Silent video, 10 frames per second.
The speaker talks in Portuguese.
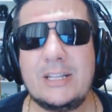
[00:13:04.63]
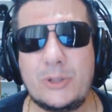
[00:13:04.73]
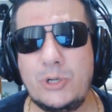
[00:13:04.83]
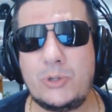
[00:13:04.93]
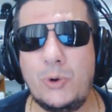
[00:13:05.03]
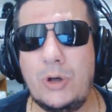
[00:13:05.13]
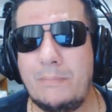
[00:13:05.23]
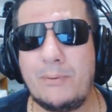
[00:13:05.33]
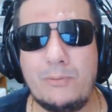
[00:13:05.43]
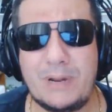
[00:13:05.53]
tweetou
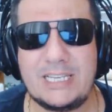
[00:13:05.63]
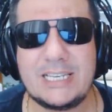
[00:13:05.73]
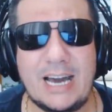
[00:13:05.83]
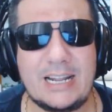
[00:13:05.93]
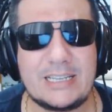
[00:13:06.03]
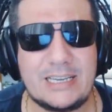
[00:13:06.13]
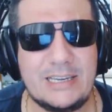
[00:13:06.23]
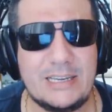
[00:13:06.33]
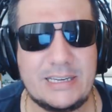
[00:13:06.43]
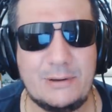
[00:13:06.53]
pro, pra esse cara
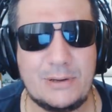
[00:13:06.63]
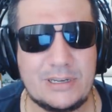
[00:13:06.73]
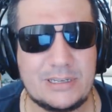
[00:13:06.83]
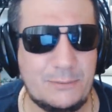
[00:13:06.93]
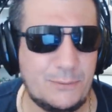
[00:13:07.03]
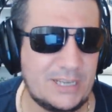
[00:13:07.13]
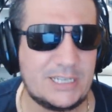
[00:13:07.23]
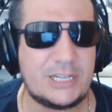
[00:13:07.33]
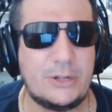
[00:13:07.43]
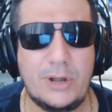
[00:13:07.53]
que, que, que
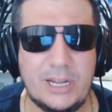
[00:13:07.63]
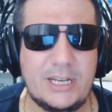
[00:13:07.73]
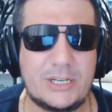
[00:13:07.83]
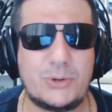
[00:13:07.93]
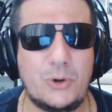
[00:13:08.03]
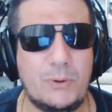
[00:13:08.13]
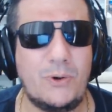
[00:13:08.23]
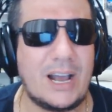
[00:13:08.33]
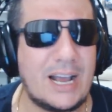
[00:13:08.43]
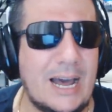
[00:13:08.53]
fez as teorias sobre
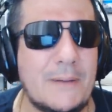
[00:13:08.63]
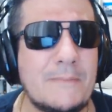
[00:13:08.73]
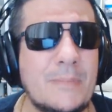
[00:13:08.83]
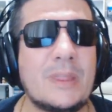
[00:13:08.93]
o H